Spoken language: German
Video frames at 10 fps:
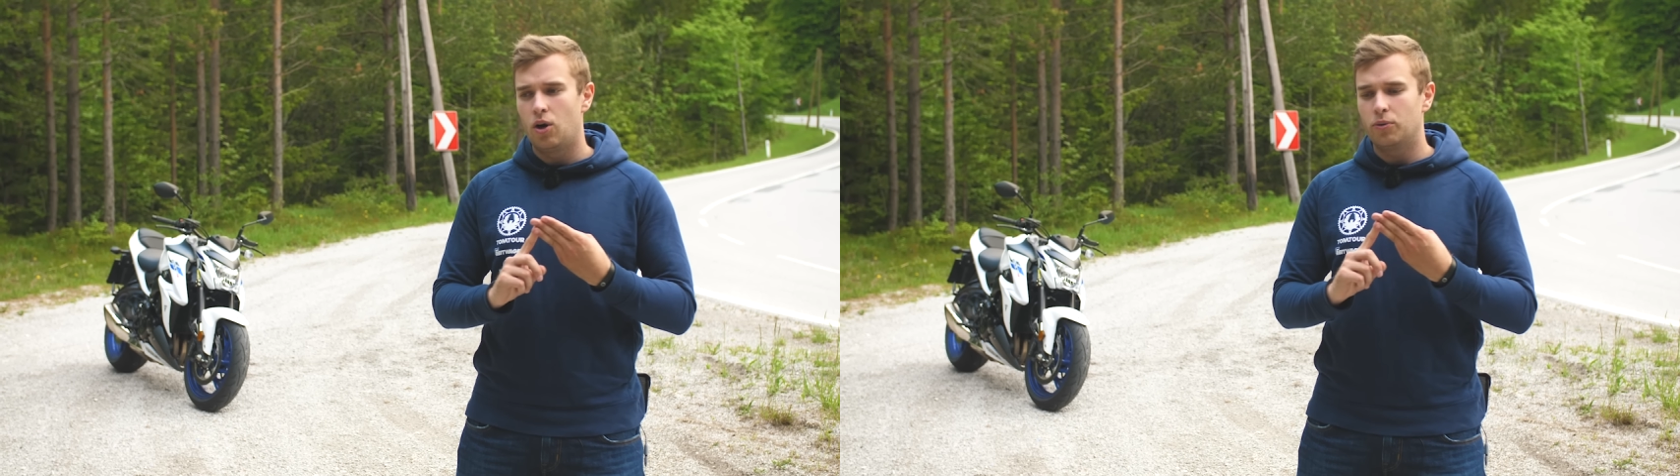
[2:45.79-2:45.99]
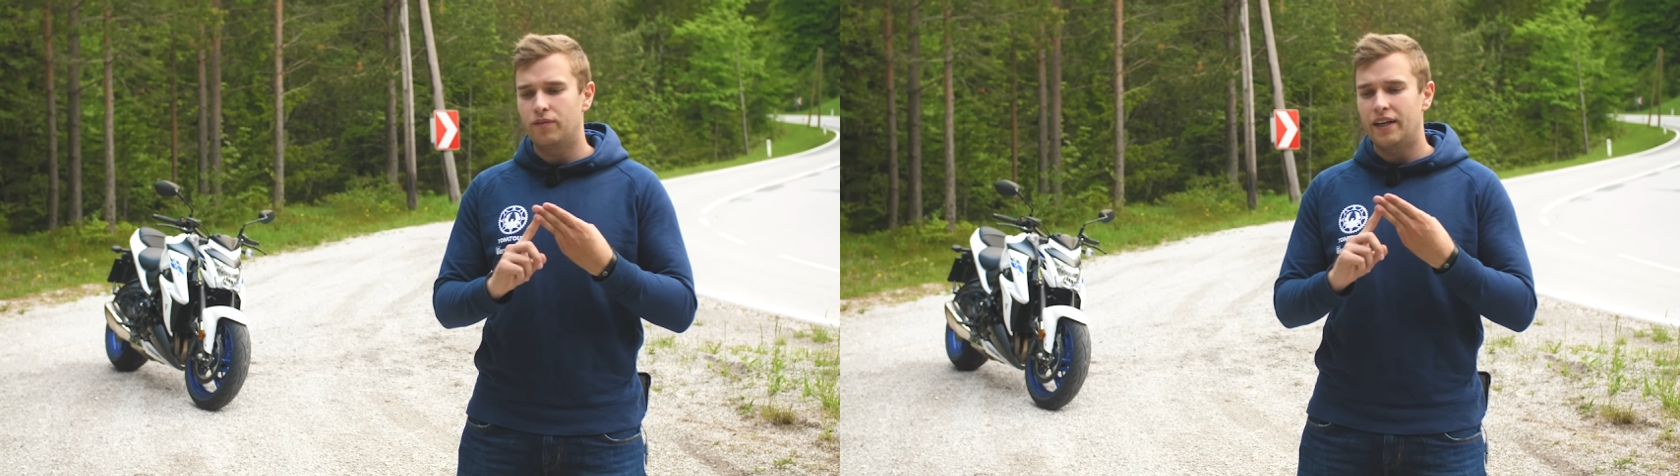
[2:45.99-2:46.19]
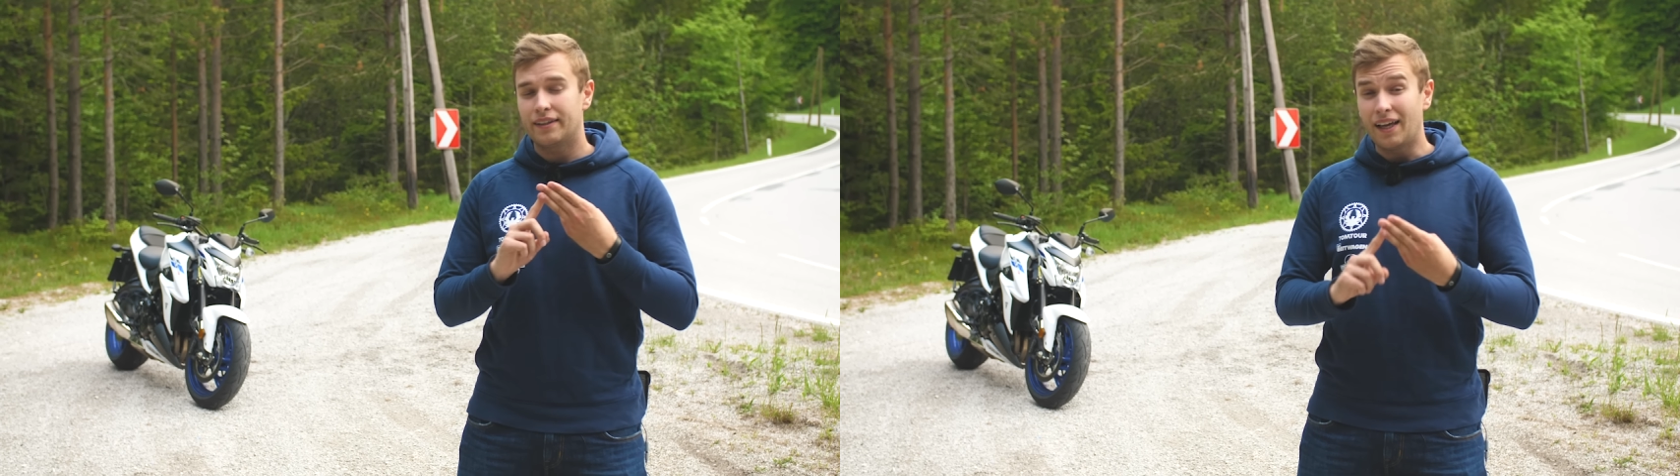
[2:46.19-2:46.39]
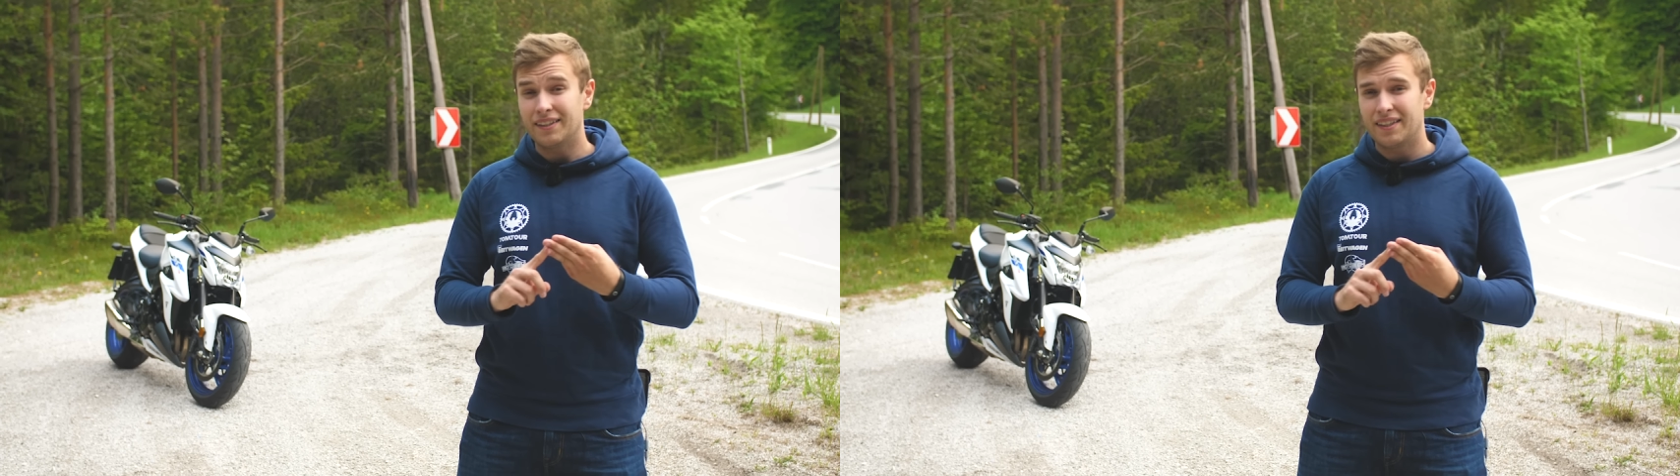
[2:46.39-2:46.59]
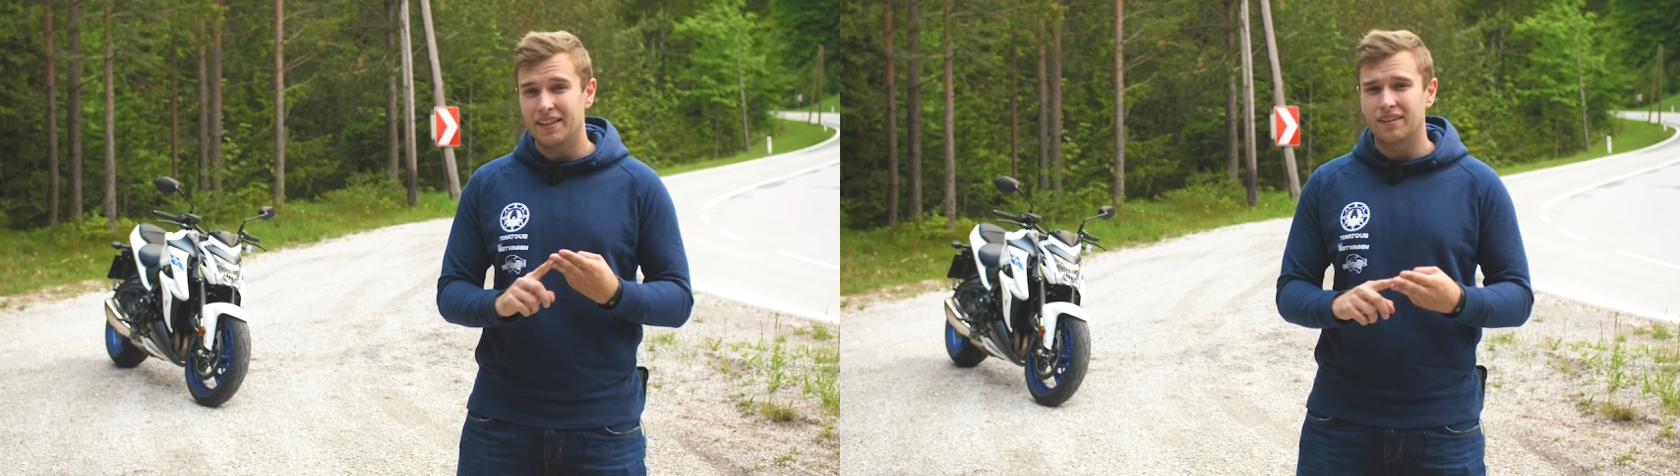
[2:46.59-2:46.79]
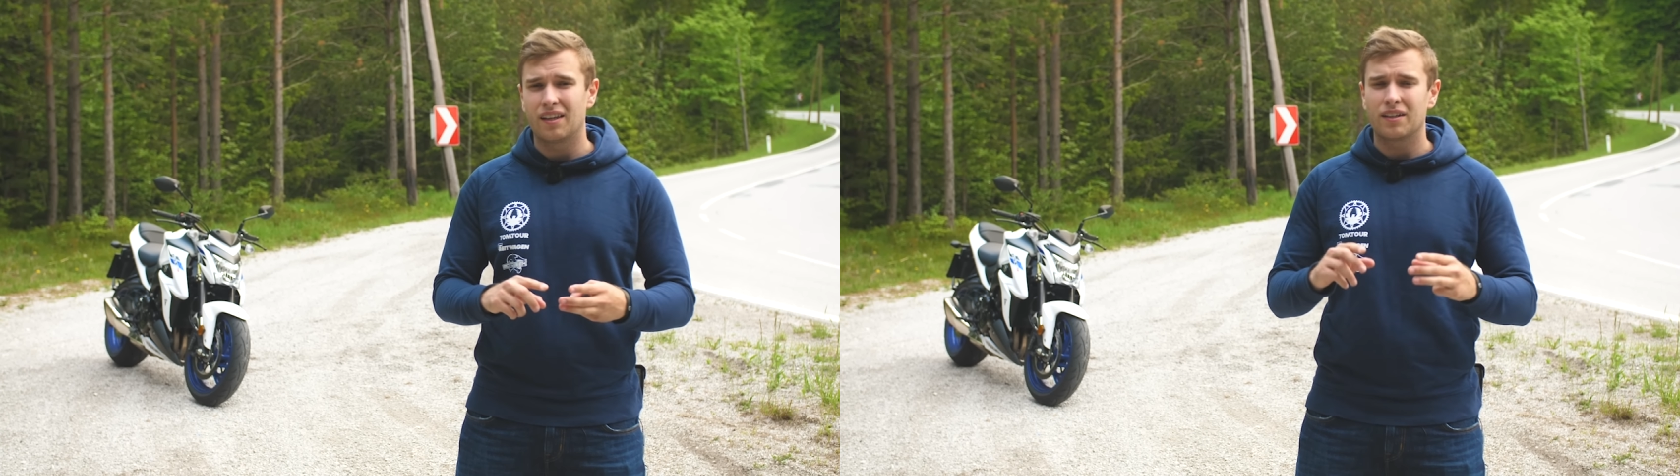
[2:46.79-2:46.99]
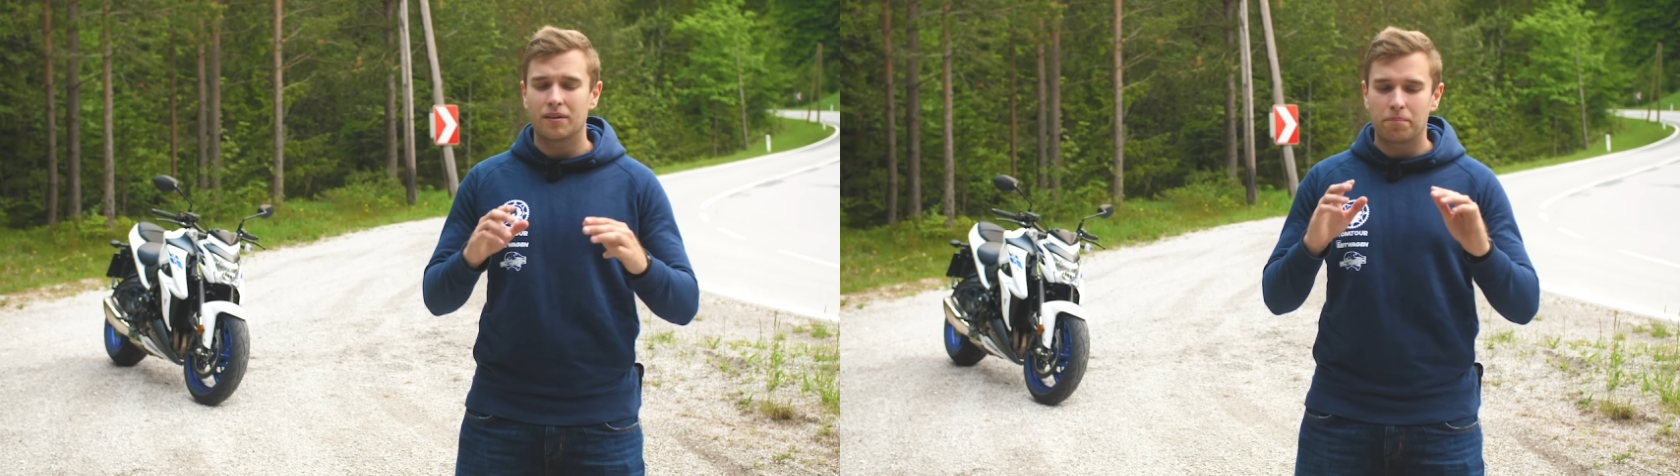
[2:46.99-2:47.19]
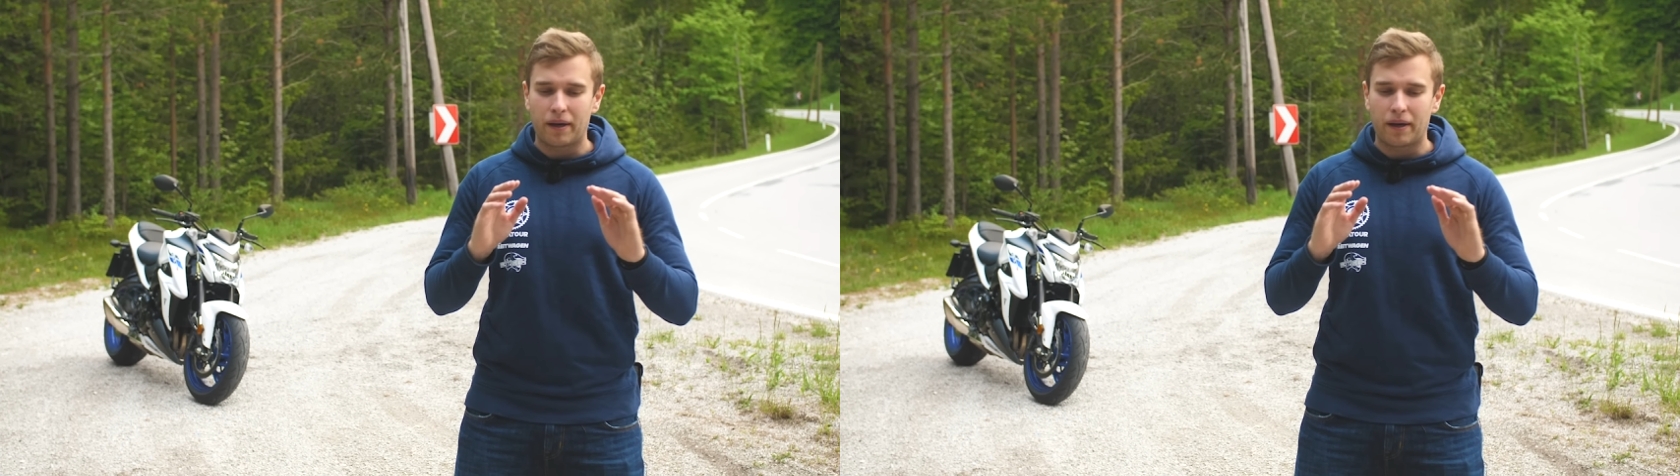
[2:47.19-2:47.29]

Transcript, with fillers: Und wenn ihr das seht, dann